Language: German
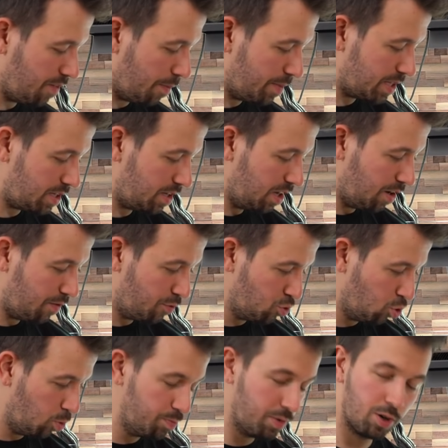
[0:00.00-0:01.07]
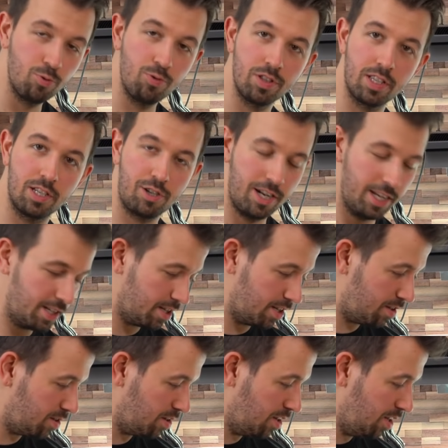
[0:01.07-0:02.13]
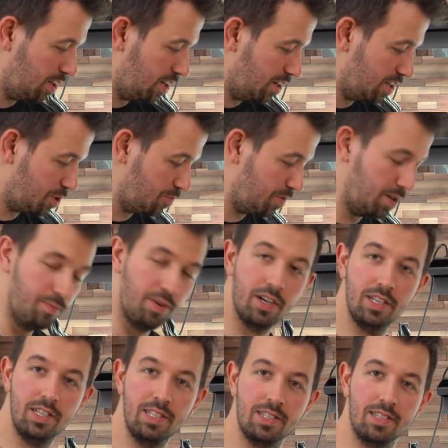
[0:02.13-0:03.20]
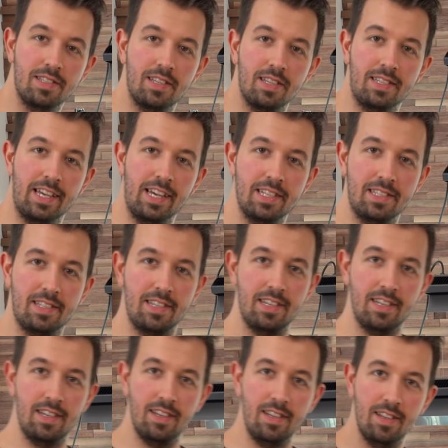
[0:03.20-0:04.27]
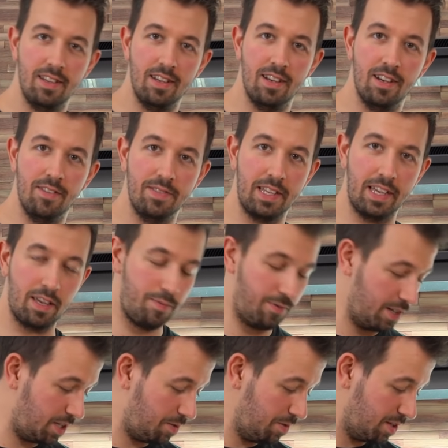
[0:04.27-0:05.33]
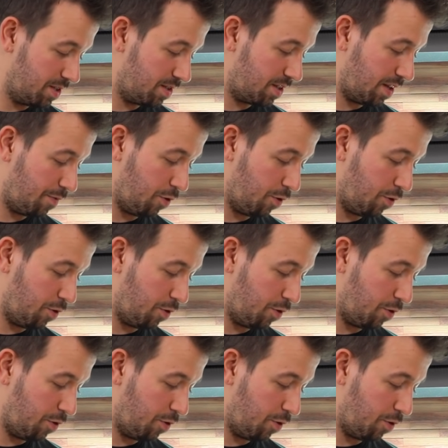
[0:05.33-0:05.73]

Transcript: Wir haben jetzt von oben nach unten geschlichtet. So wie immer ist das erste äh, was eingepflanzt wird, der